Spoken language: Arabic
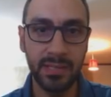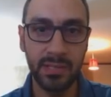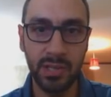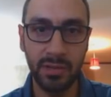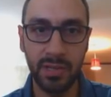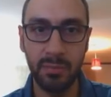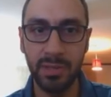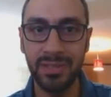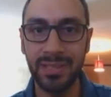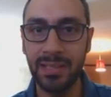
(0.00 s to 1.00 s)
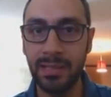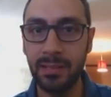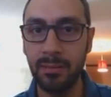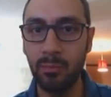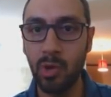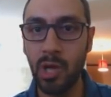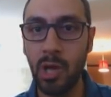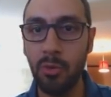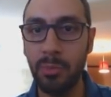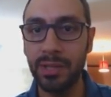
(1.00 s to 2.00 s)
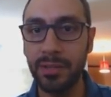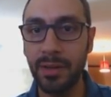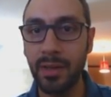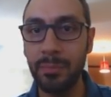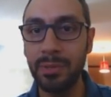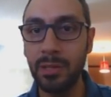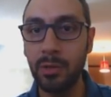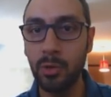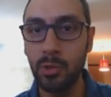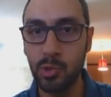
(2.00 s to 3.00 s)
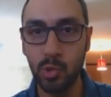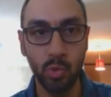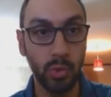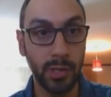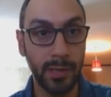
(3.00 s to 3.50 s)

شايفين منطقة المقاومة اخترقها بكل سهولة